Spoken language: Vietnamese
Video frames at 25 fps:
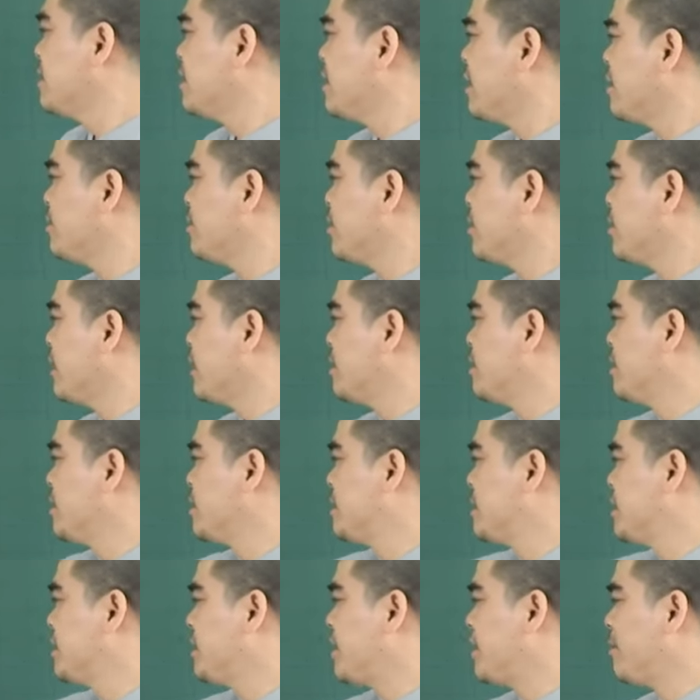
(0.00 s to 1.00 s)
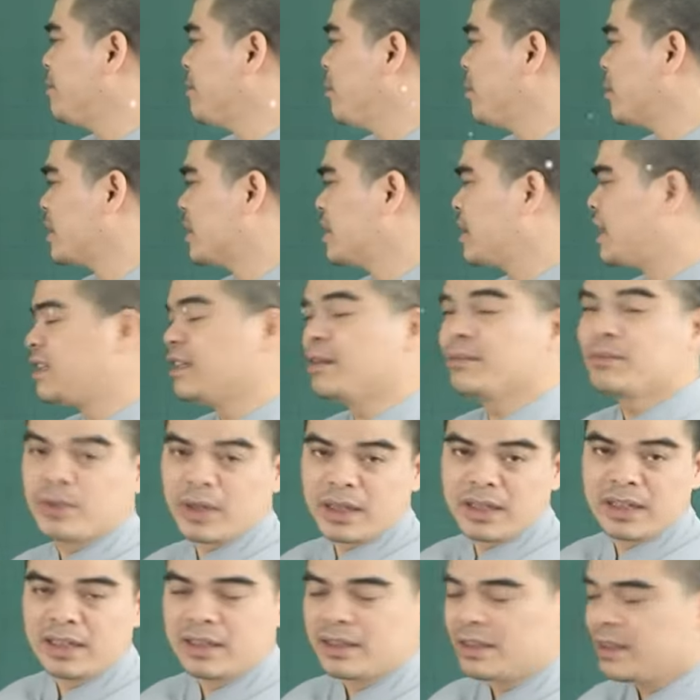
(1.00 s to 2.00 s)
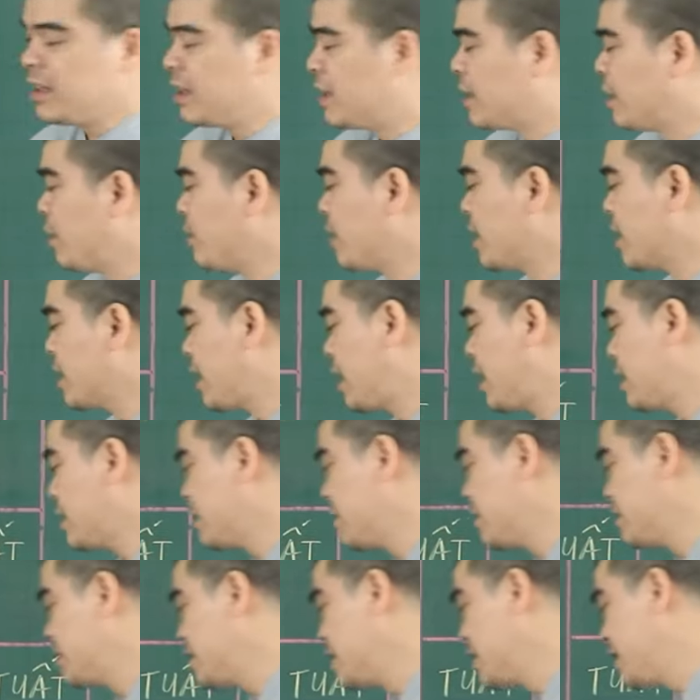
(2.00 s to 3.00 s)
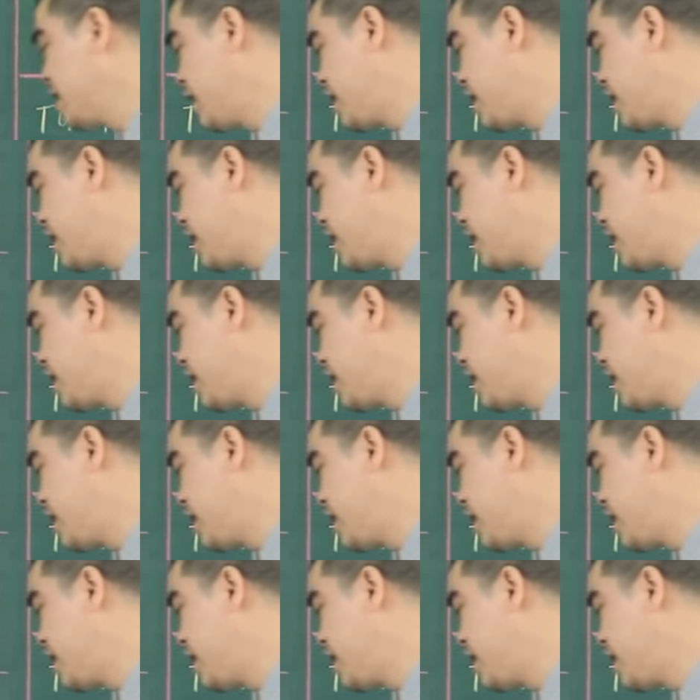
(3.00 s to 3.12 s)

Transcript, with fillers: thứ năm trong ngày 19 tháng 1 ngày nhâm tuất thì không ai khác đó chính